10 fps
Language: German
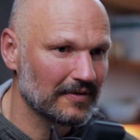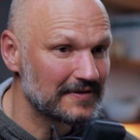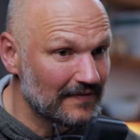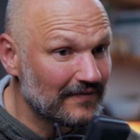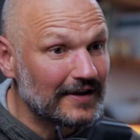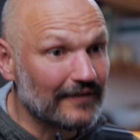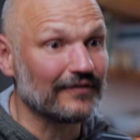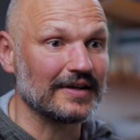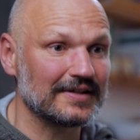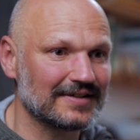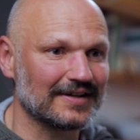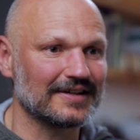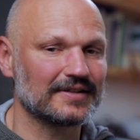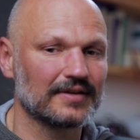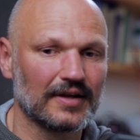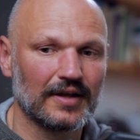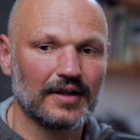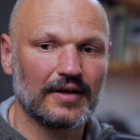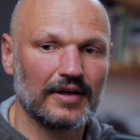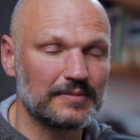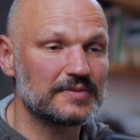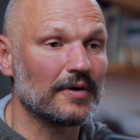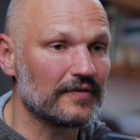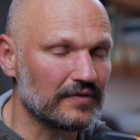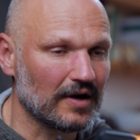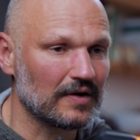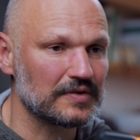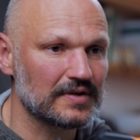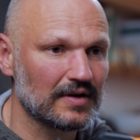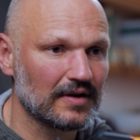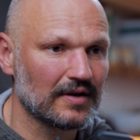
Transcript: diese Widerfähigkeit im zwölften Haus,